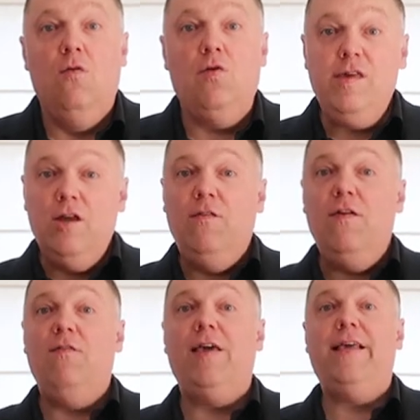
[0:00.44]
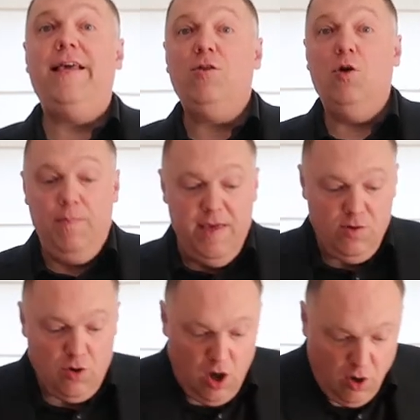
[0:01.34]
Voici un effet avec 4 pièces
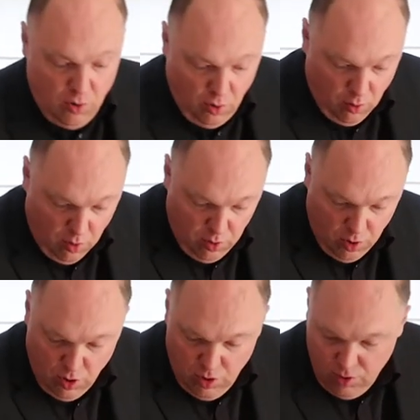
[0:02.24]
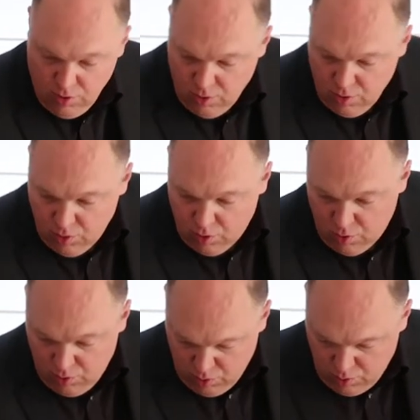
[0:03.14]
de 1 euro. 1,
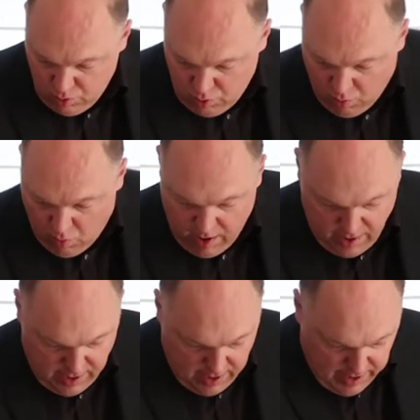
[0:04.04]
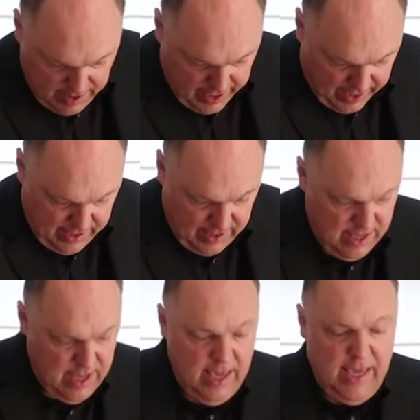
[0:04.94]
2, 3, 4.
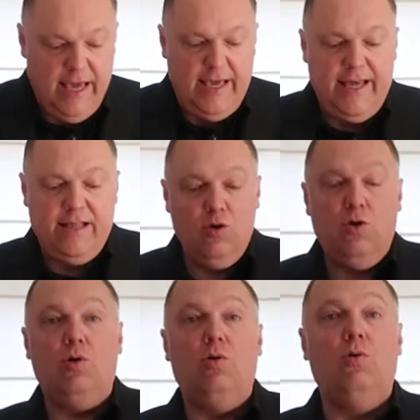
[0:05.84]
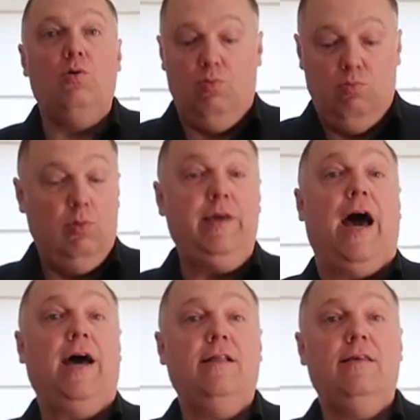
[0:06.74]
Et 4 euh,
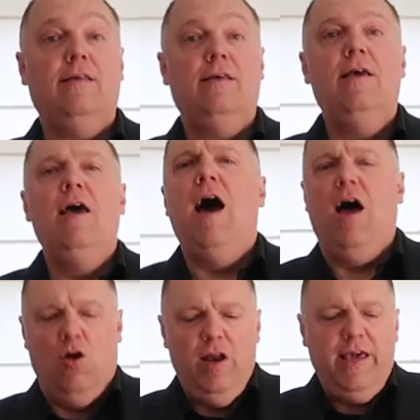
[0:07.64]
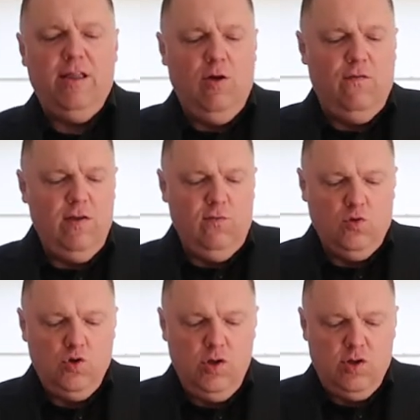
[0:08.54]
cartes. Alors les cartes en fait vont
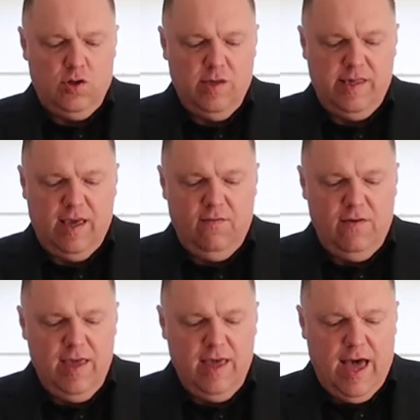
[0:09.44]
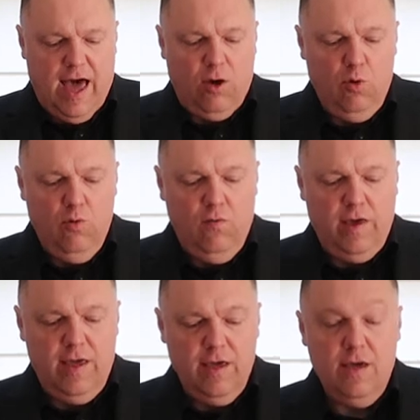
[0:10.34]
juste servir à
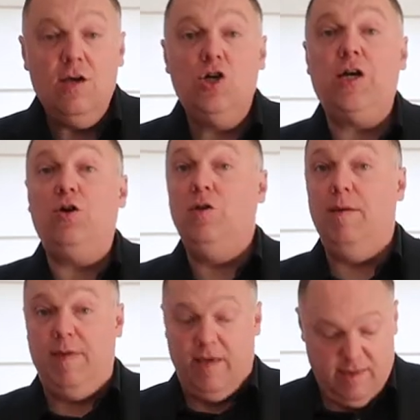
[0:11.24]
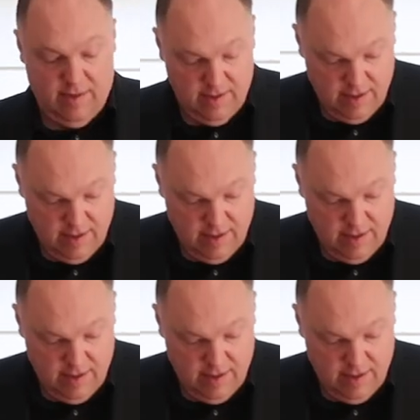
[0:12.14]
recouvrir chacune des pièces.